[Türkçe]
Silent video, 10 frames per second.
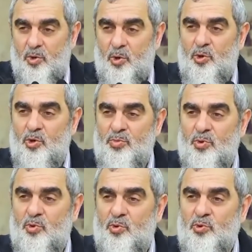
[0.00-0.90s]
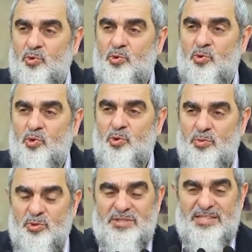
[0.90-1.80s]
Ölümü
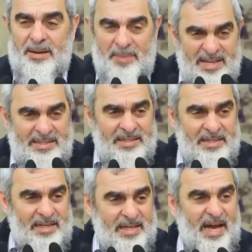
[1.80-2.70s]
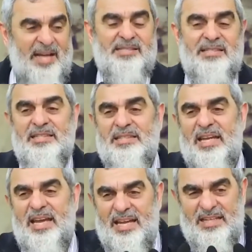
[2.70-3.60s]
unuttuğumuz zaman
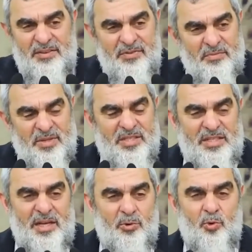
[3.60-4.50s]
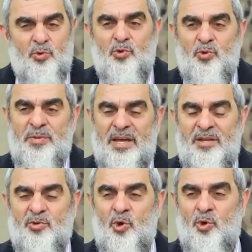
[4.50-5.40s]
aslında hedefimizi de
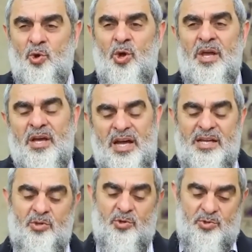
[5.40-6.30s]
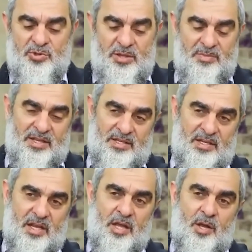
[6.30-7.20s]
unutmaya doğru kayıyoruz demektir.